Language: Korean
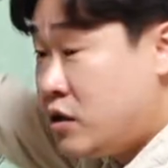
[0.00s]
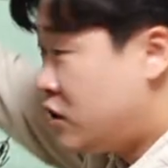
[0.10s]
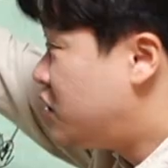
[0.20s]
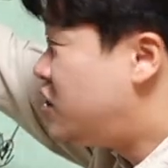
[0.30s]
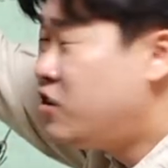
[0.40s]

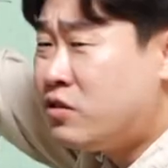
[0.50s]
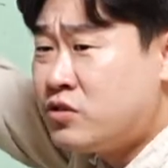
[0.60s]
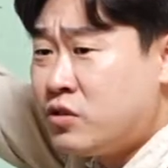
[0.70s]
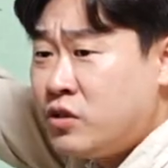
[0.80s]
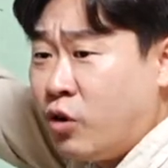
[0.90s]
그
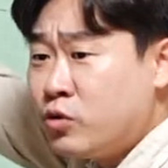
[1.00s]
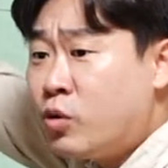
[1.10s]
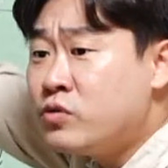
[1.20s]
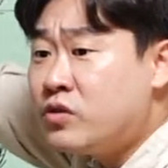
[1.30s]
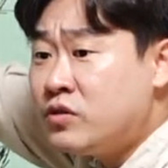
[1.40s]
지역적인
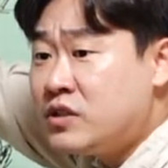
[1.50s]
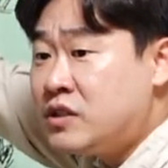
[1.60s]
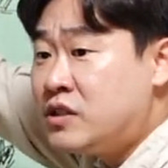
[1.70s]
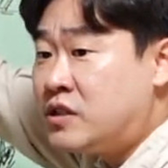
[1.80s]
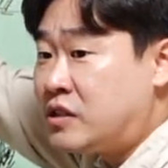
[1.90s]

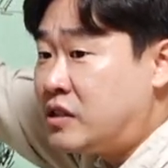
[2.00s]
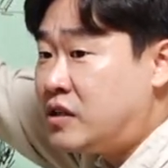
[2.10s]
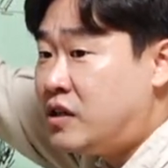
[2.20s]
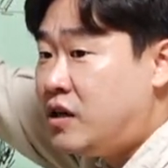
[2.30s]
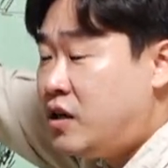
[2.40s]
역동성들을
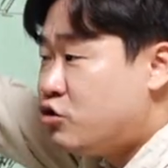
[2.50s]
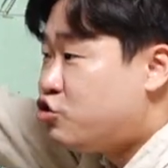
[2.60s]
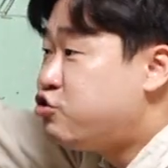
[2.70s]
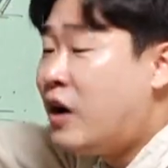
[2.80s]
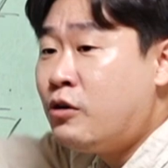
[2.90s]

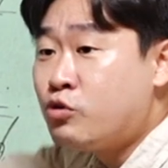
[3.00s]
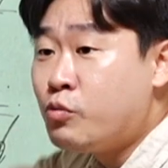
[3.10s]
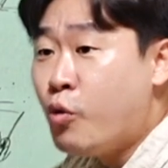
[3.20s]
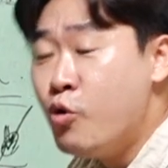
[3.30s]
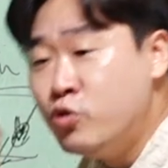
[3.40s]
중앙으로
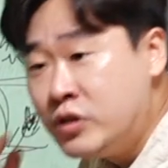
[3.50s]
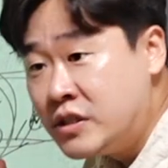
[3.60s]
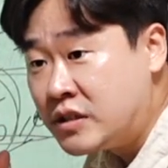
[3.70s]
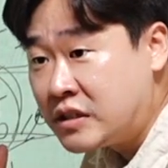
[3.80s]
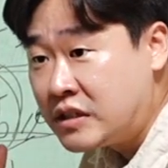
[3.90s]

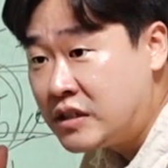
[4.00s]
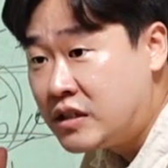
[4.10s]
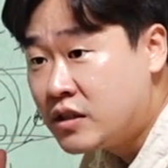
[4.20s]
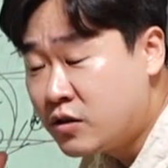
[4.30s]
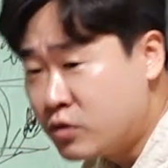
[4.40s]
모으는
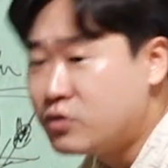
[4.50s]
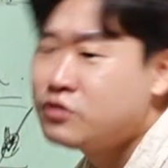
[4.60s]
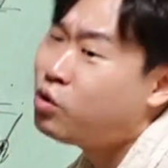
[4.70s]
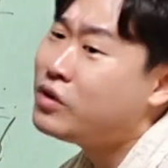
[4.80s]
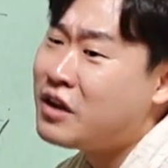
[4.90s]
그런 어떤
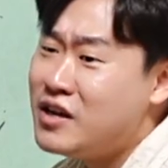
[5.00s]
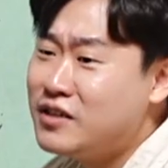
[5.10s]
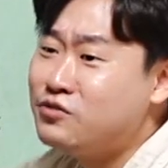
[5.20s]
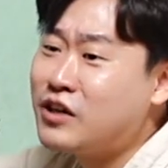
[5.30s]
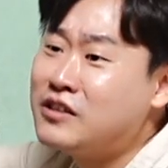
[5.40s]

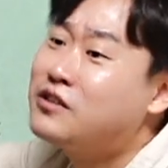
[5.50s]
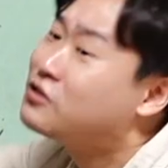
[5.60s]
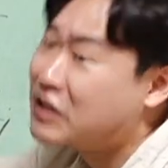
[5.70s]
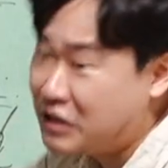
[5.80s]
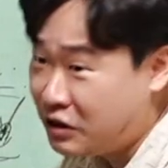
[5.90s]
스토리텔링을 우리가
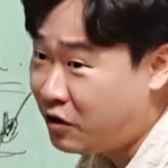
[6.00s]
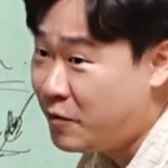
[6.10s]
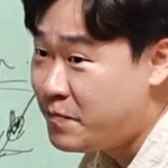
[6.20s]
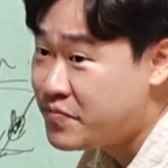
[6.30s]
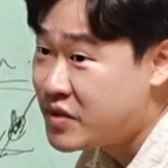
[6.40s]
들었잖아요.
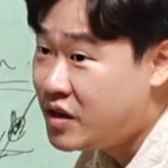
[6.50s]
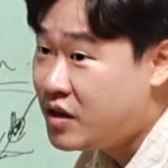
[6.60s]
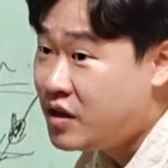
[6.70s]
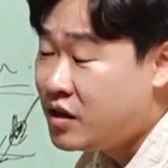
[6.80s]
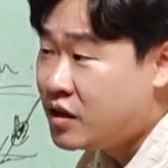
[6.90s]

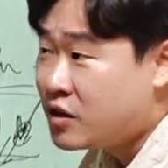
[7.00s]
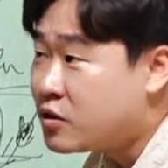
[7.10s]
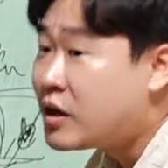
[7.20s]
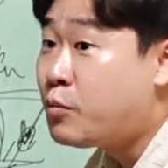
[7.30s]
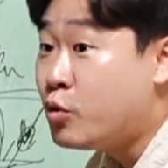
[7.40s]

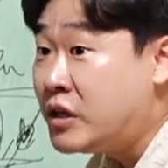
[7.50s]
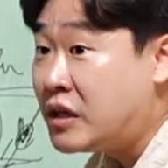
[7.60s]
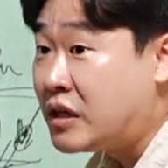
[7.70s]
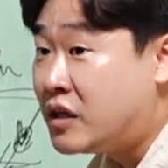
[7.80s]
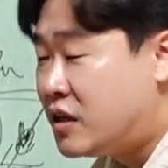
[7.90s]
그러다 보니
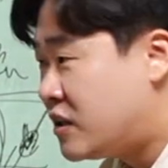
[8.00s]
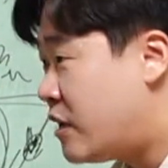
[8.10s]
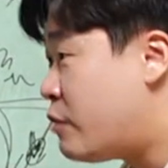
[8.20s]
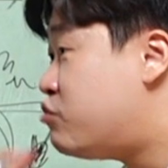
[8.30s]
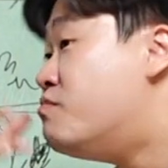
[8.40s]
그
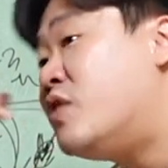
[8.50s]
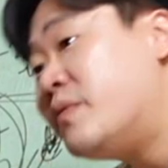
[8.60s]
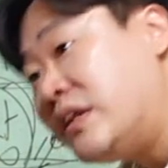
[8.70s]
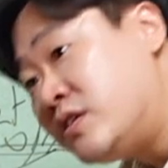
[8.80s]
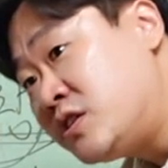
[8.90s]
다음에 문벌이
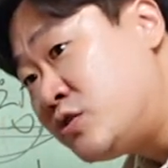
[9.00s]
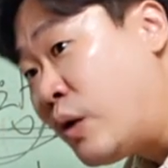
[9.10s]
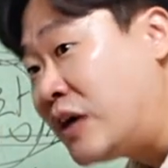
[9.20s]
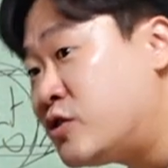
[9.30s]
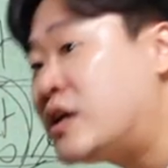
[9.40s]
만들어지는
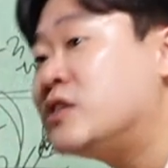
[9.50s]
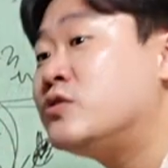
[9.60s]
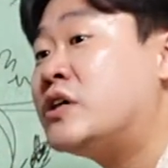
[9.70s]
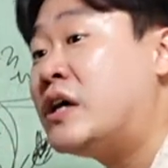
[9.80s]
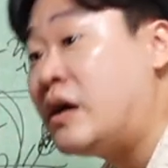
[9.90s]
과정까지도
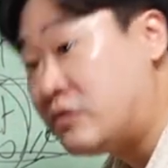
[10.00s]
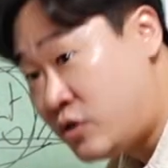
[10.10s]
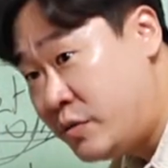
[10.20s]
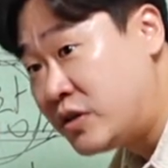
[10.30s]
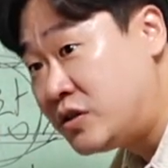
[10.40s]
제가
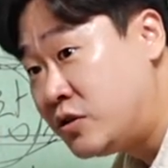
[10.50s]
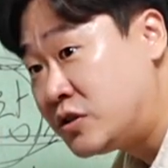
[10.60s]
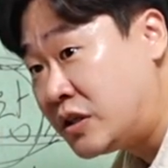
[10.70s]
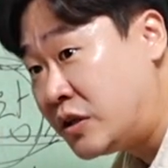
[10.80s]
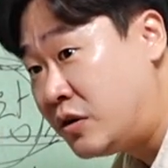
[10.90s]
설명을
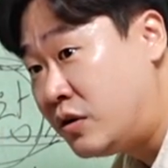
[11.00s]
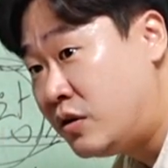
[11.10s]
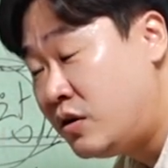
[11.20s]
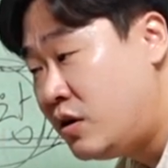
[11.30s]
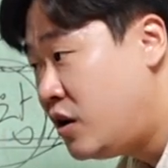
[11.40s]
드렸잖아요.
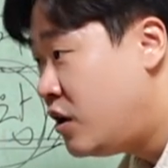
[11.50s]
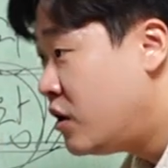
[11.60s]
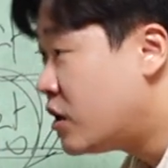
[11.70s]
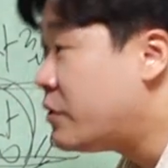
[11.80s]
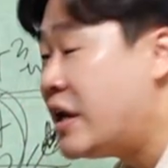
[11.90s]

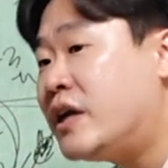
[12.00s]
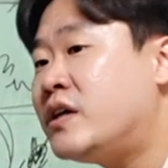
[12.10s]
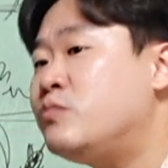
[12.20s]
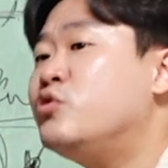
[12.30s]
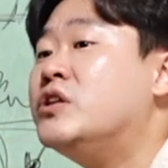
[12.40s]
그러면 얘네의
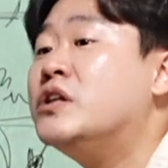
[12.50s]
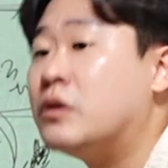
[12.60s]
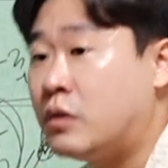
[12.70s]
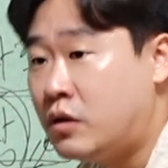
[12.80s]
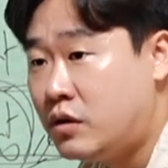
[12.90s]
힘도 있는 거예요.